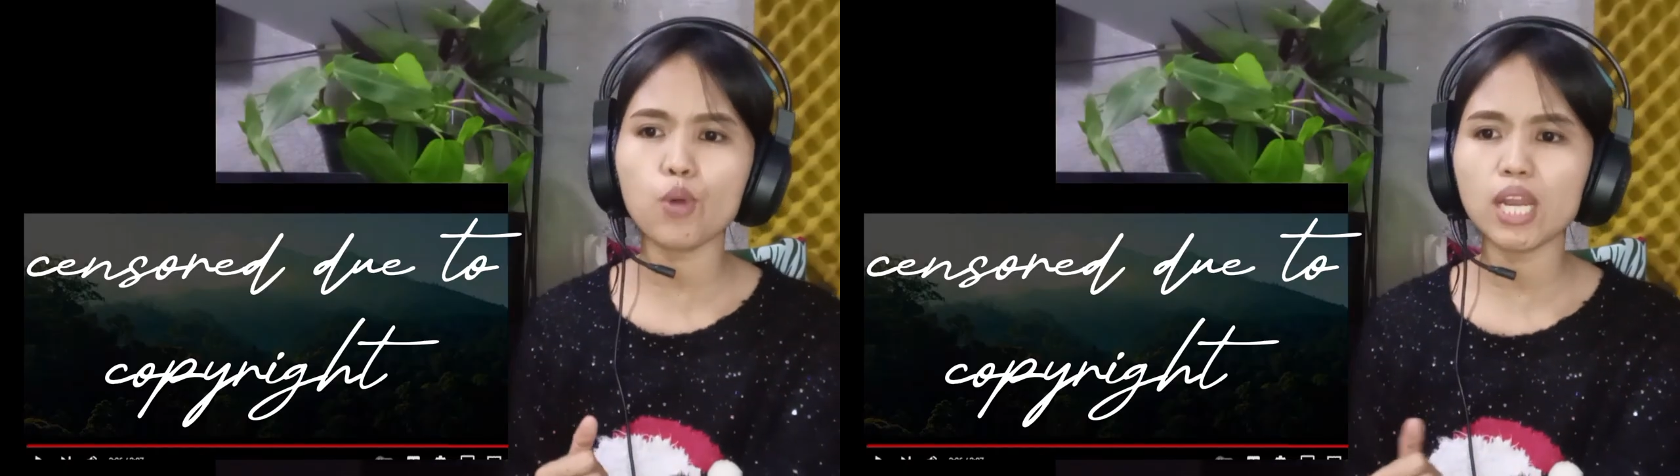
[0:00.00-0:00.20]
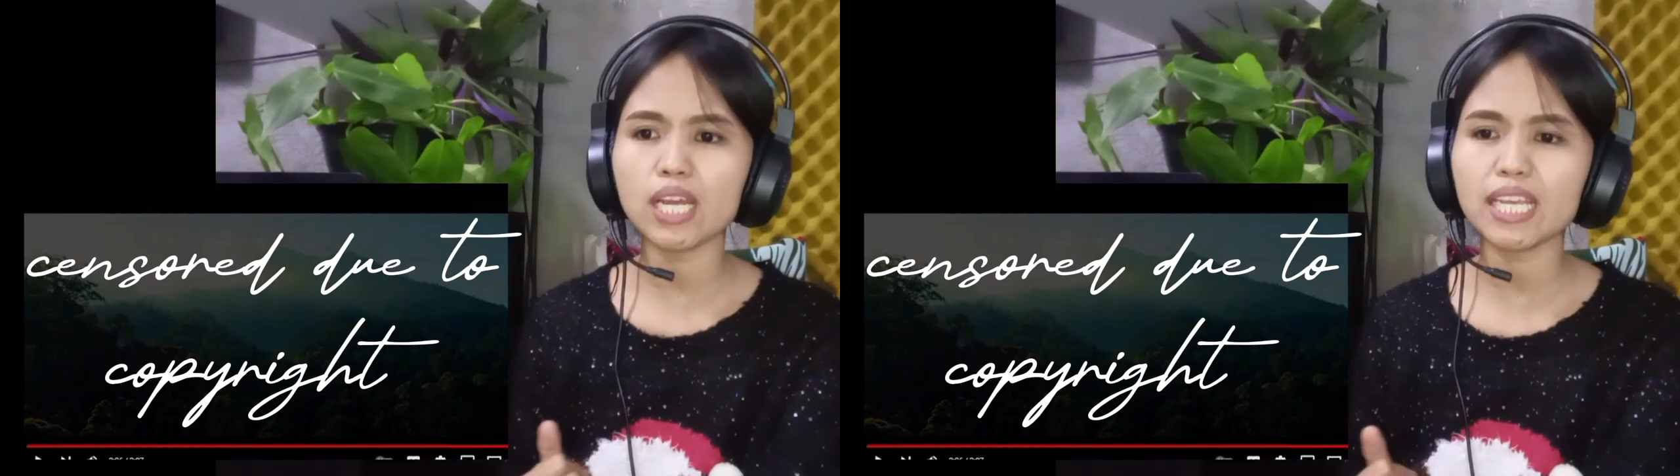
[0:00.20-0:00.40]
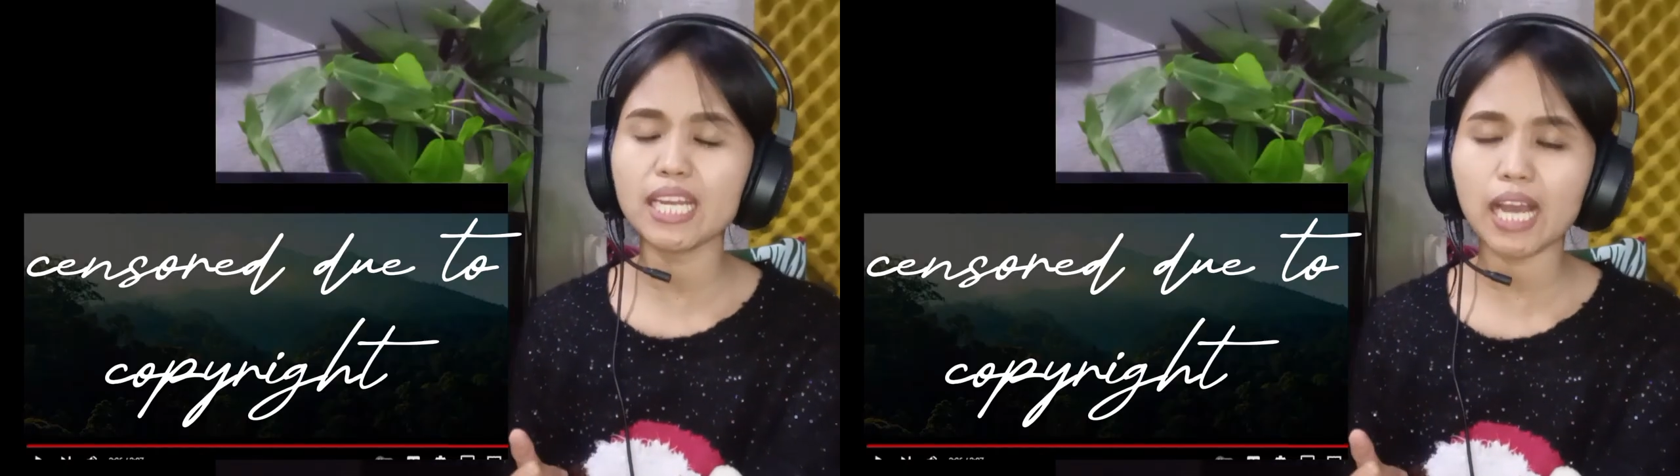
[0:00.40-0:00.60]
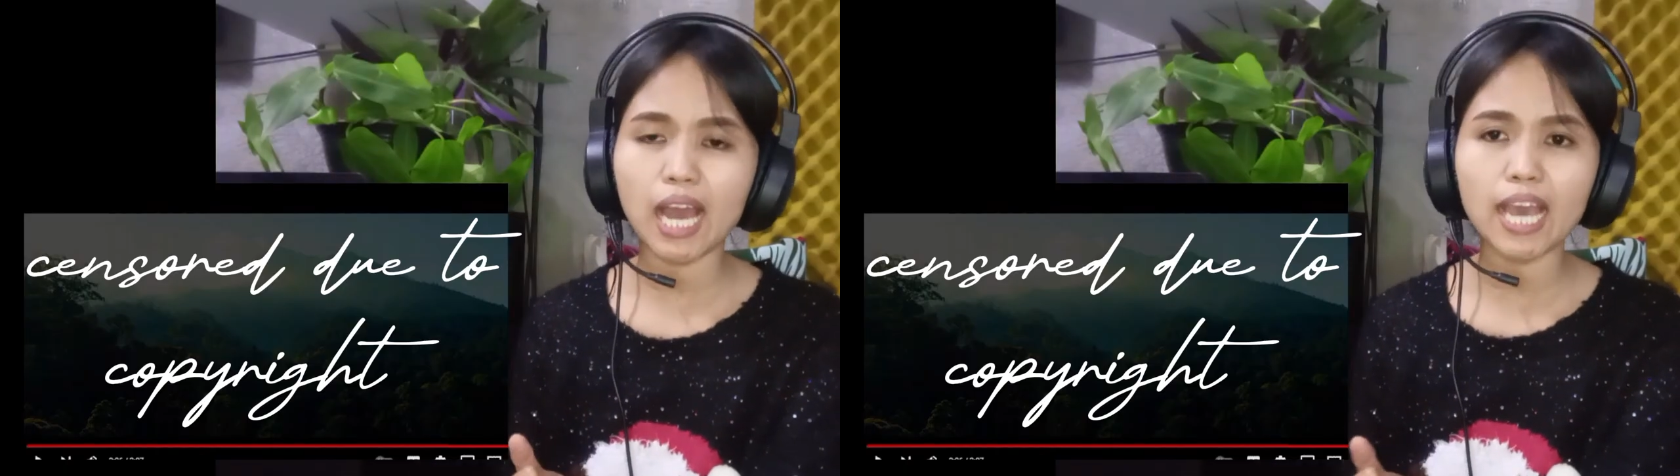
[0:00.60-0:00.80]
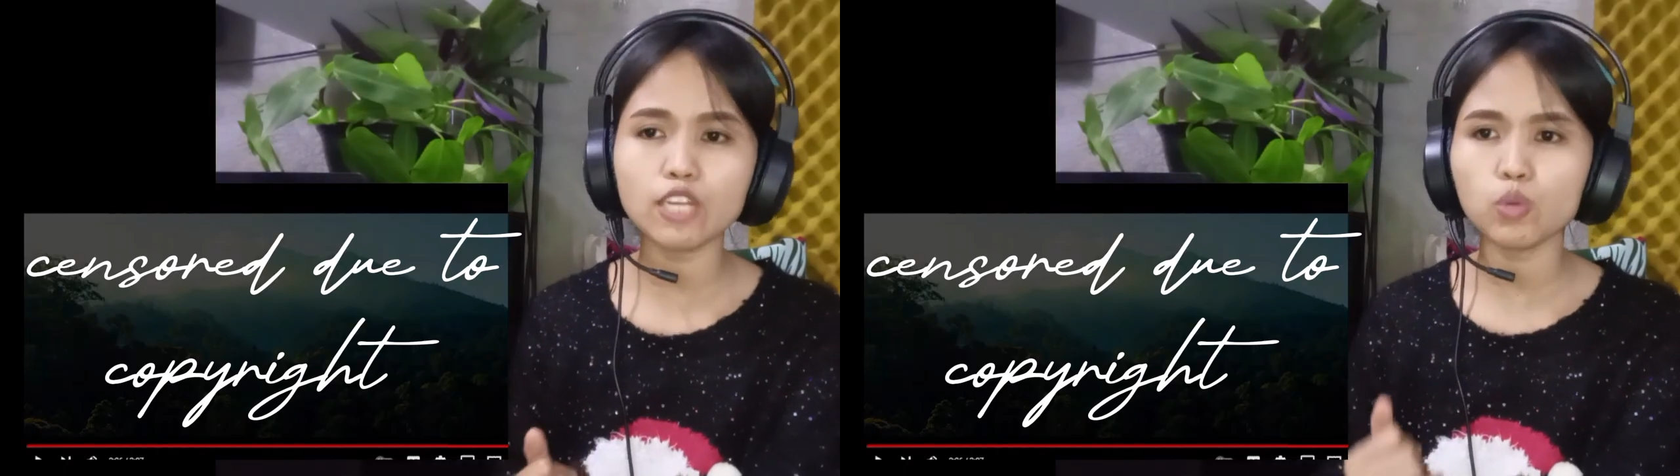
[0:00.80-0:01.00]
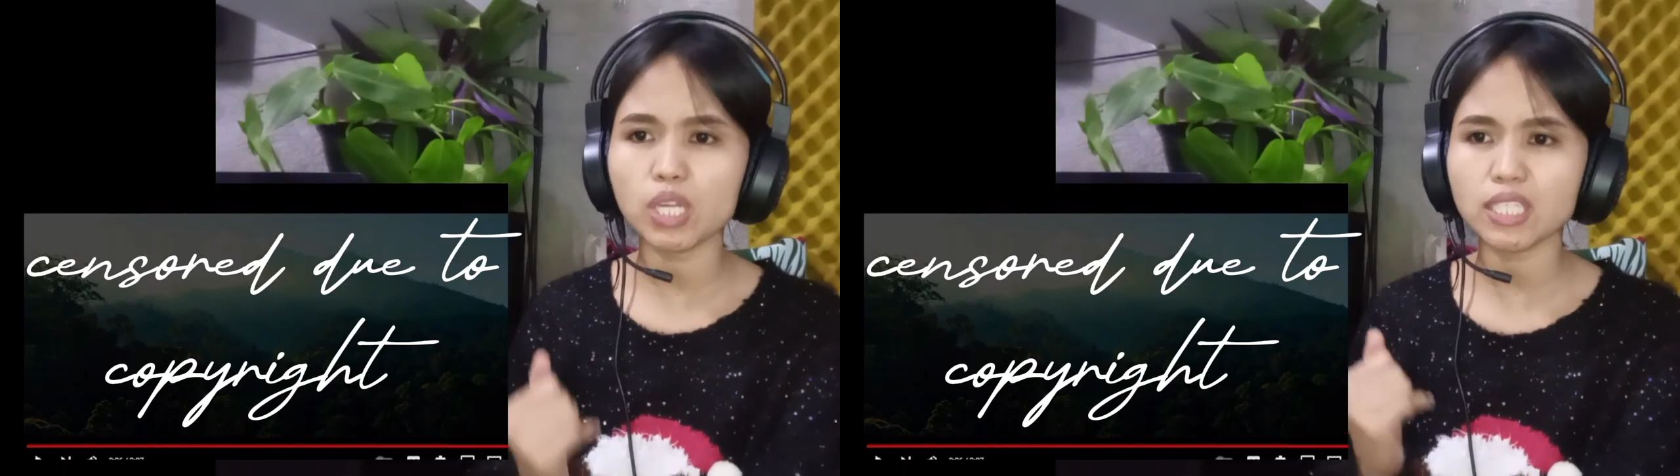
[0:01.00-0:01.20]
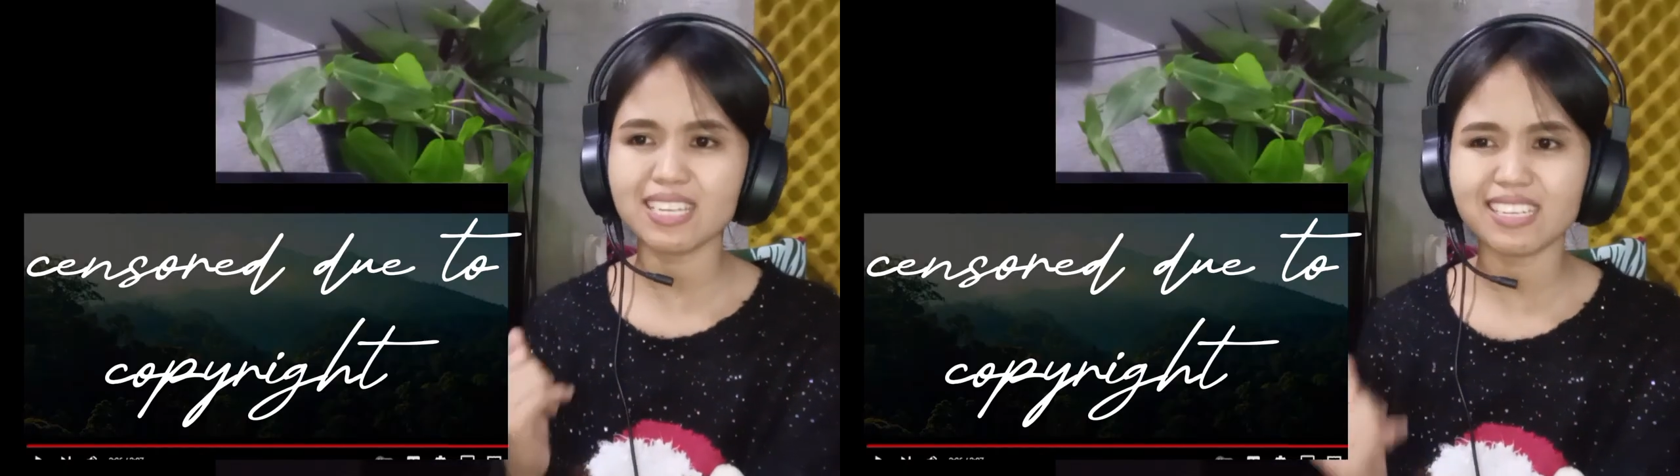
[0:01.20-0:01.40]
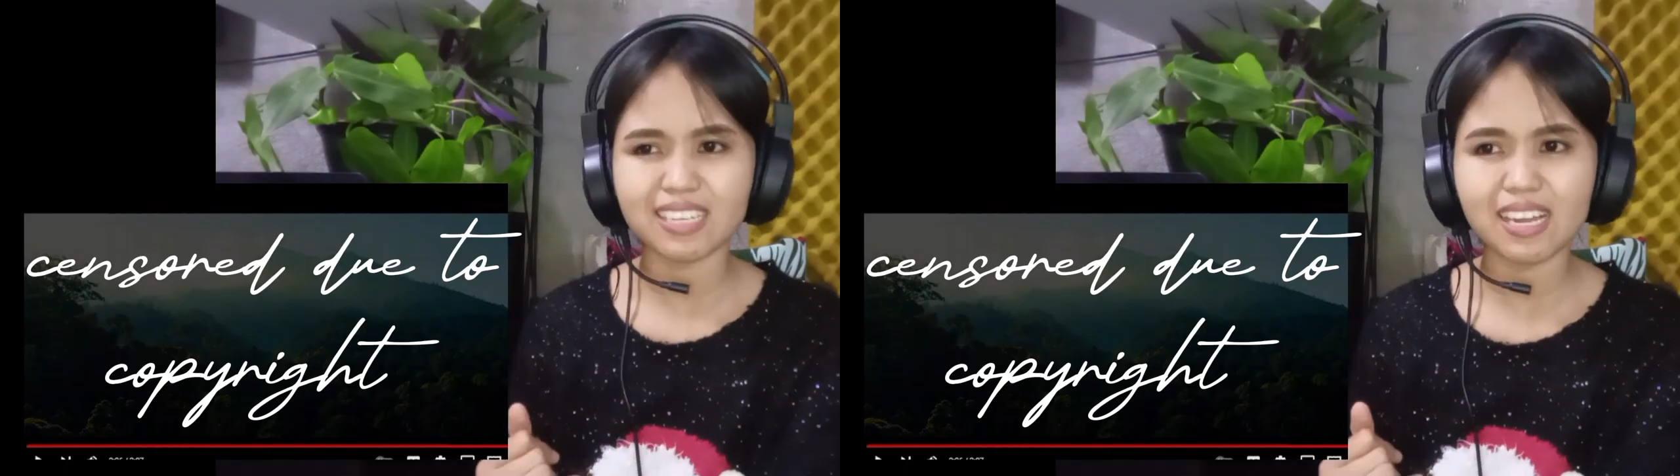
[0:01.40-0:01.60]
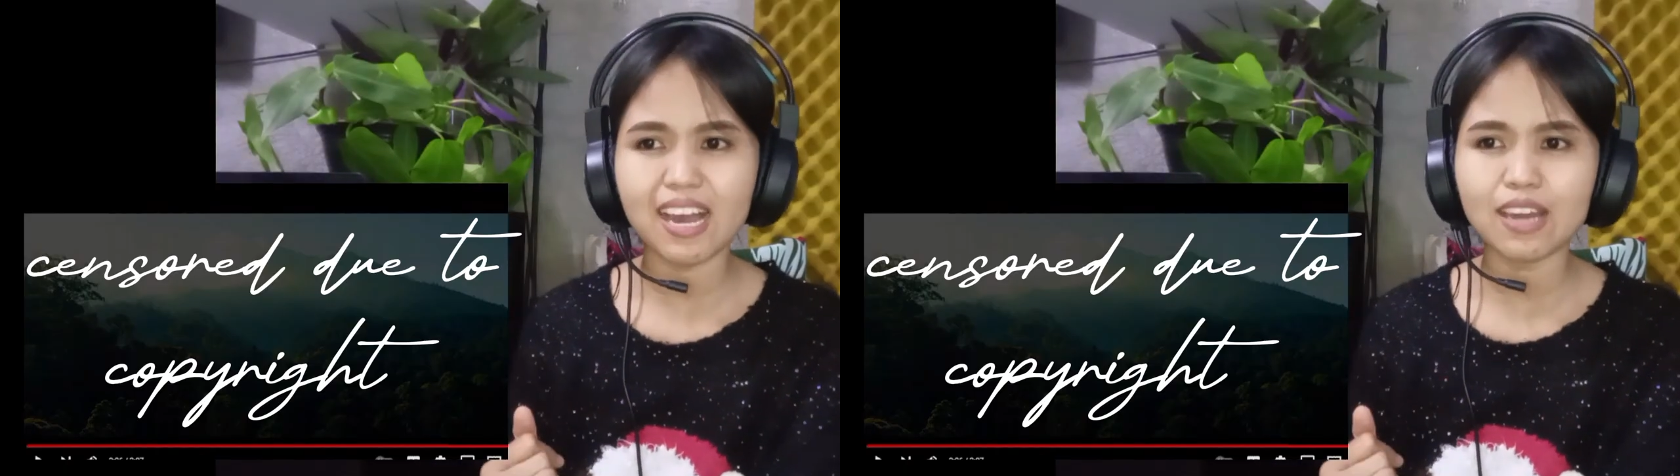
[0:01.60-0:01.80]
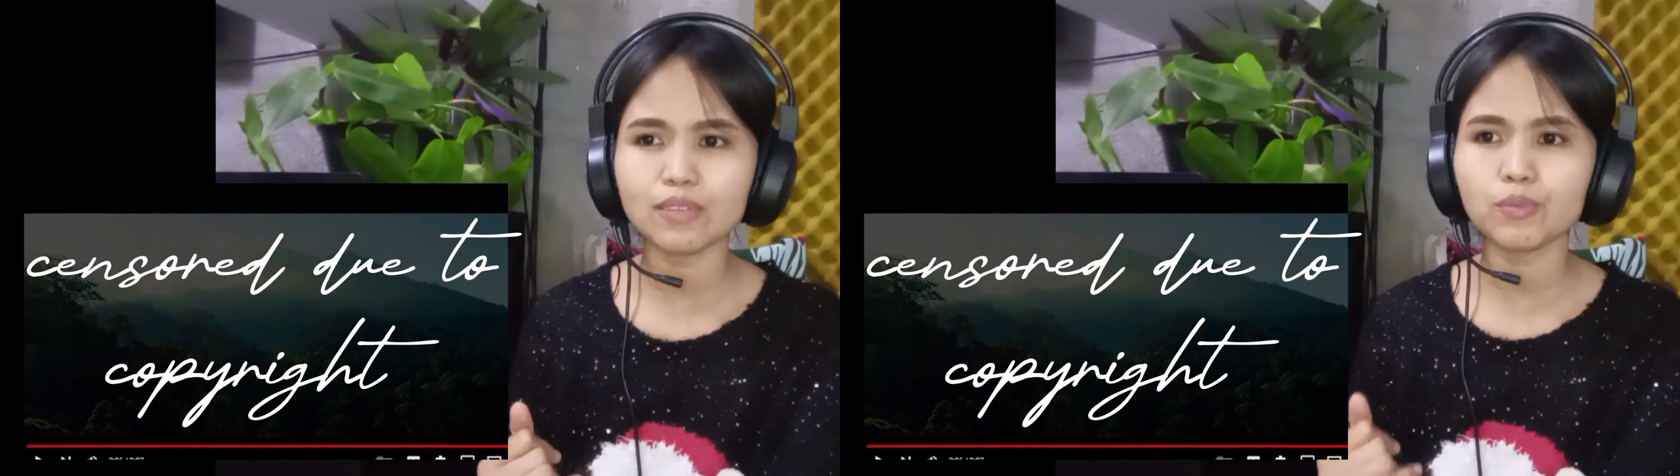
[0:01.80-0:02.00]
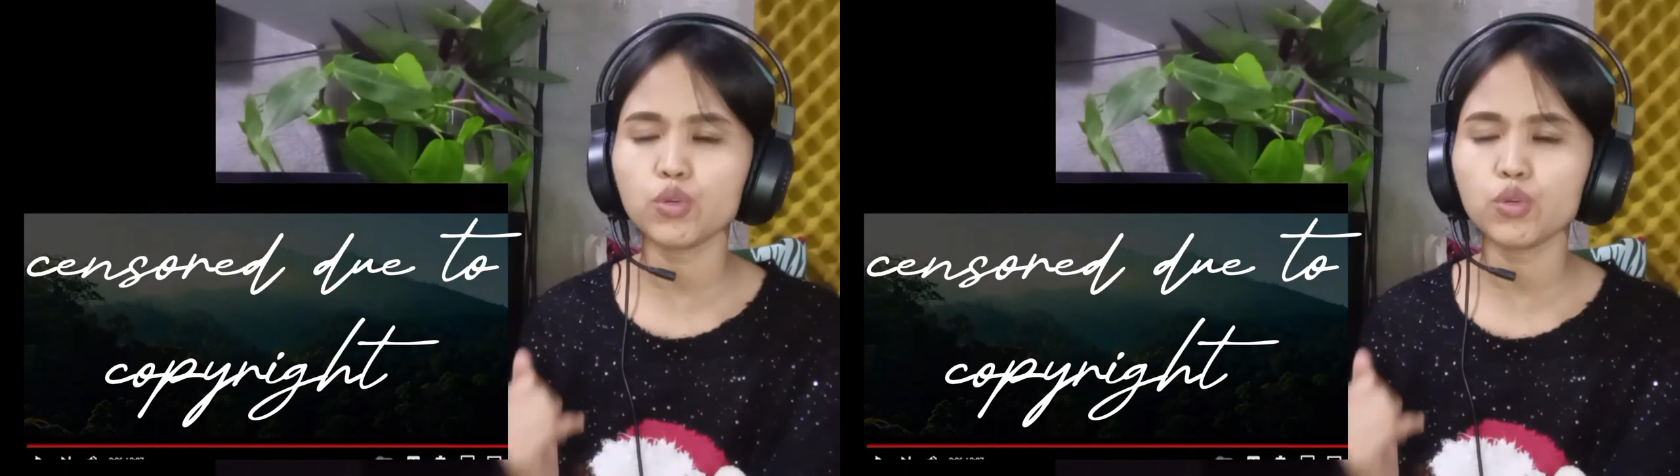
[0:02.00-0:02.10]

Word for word: Walang kinakain, walang sinasagaan, eh,